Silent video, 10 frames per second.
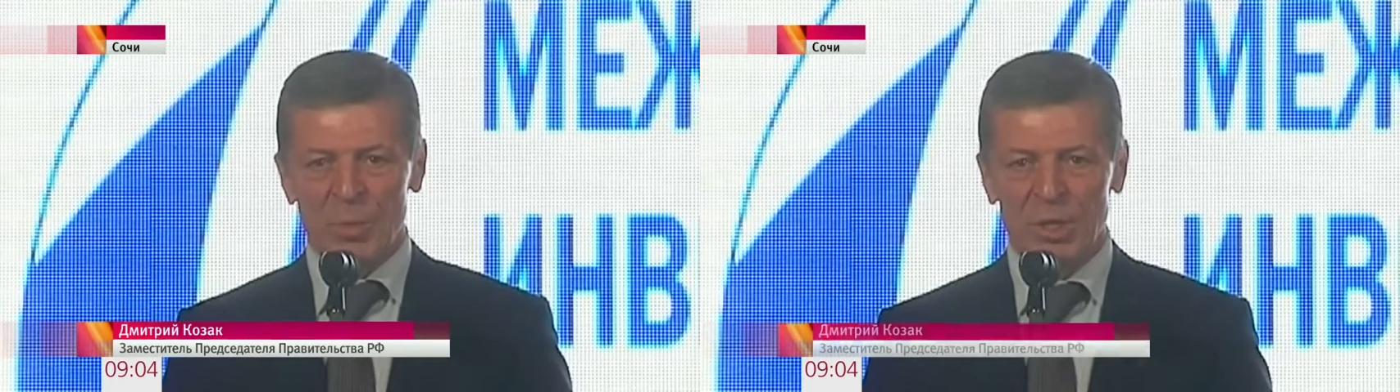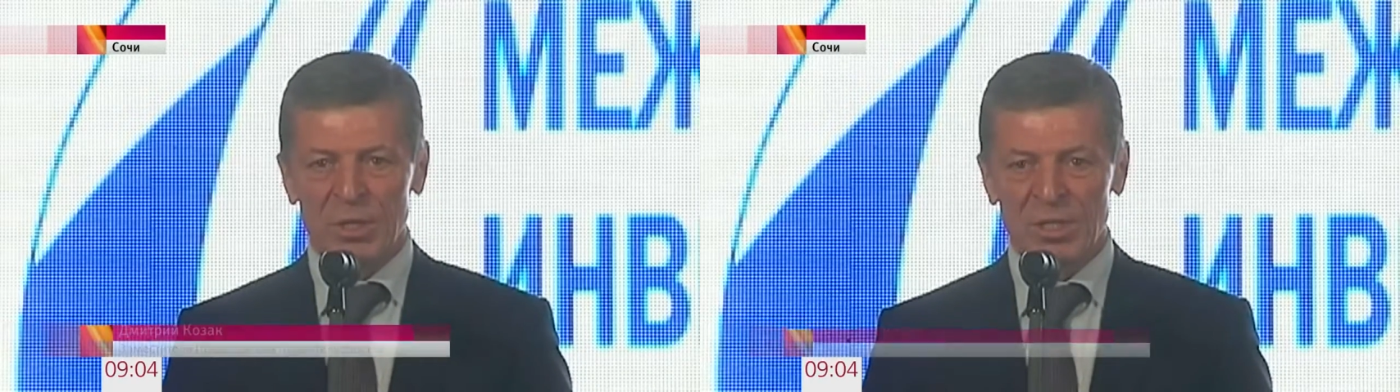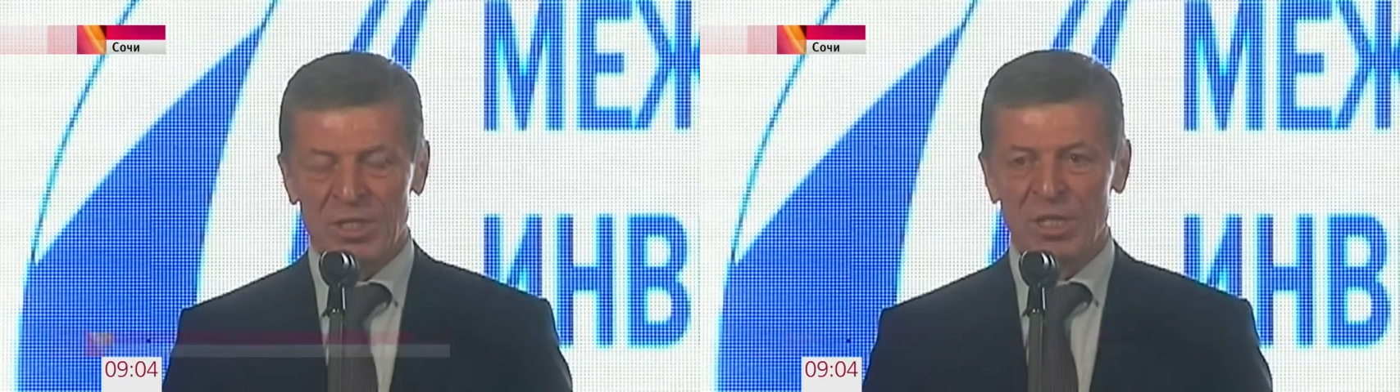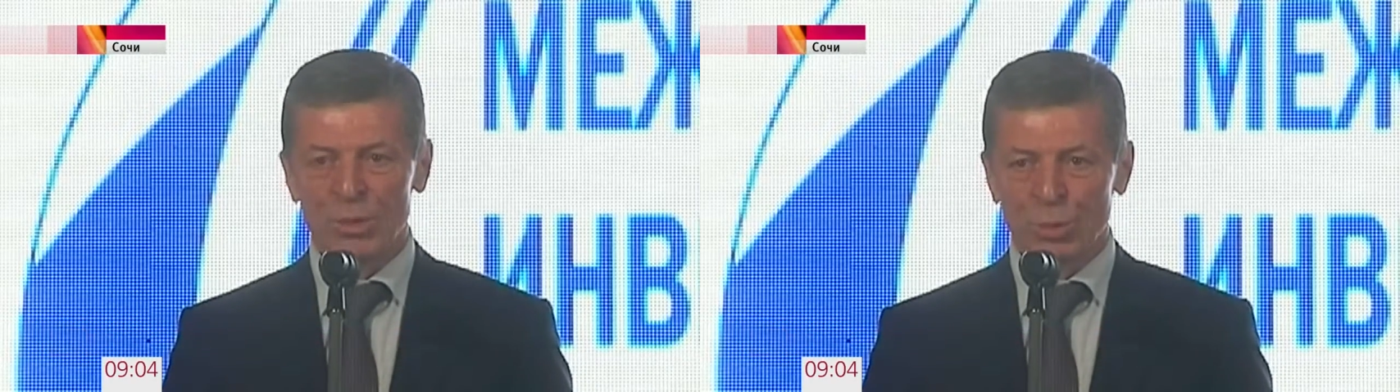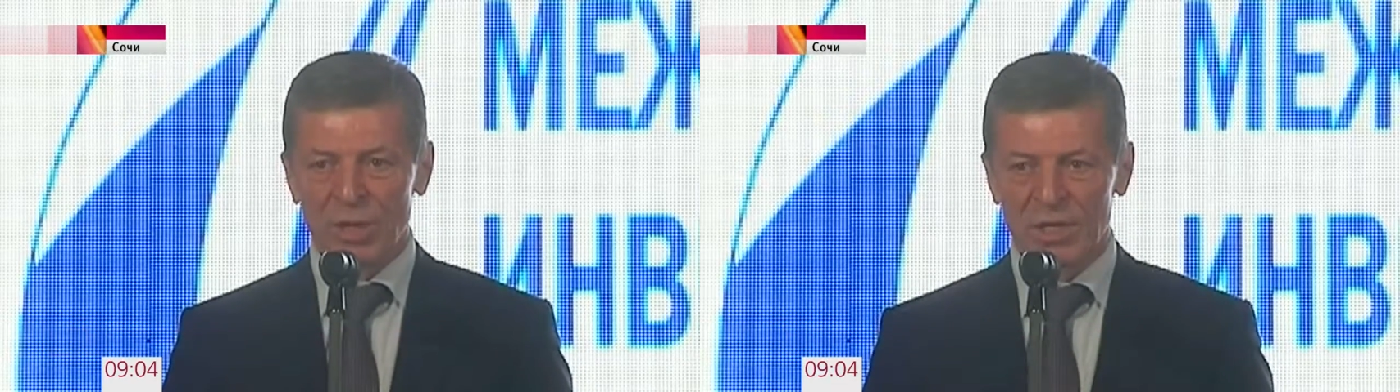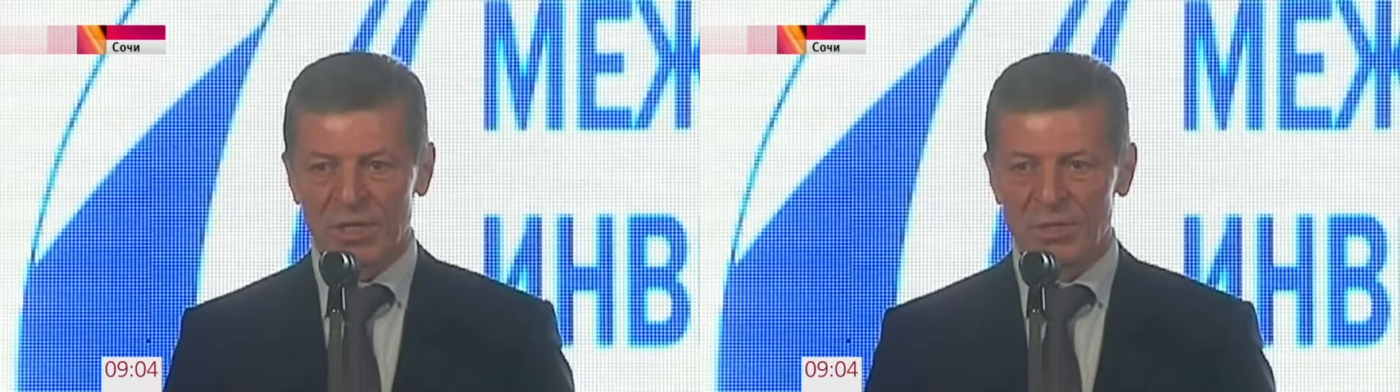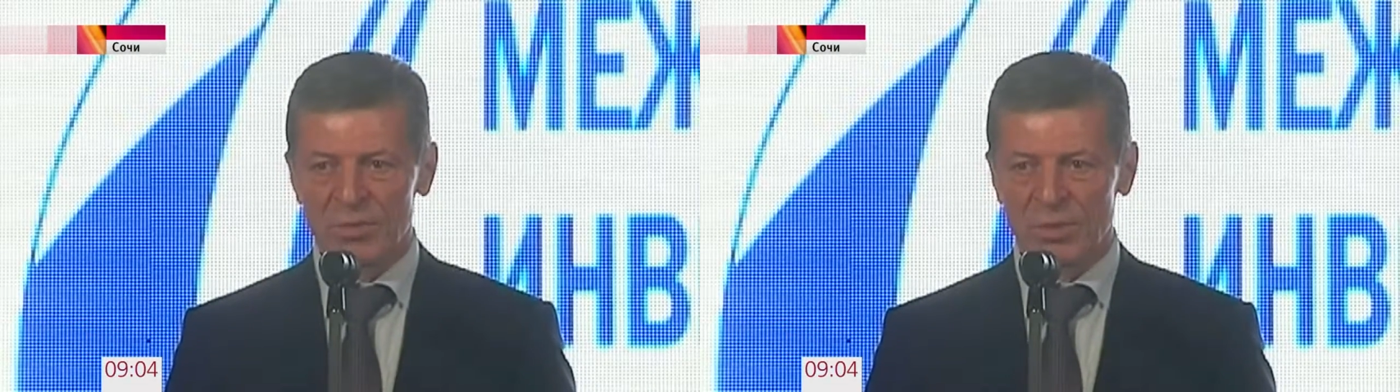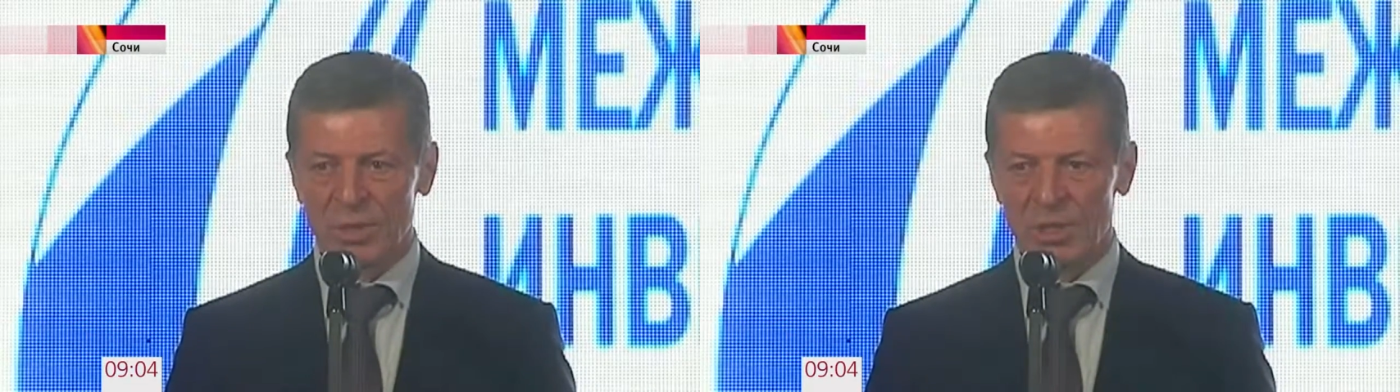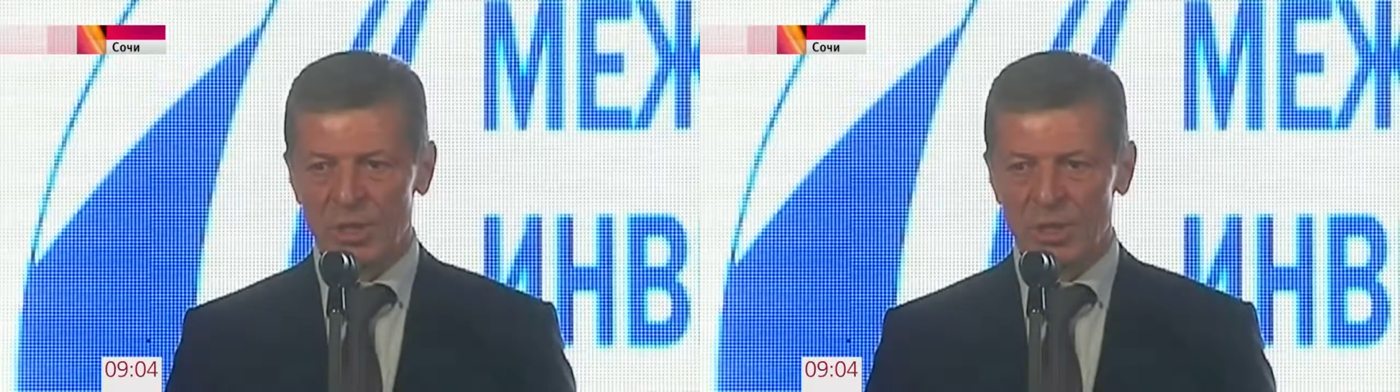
методы государственного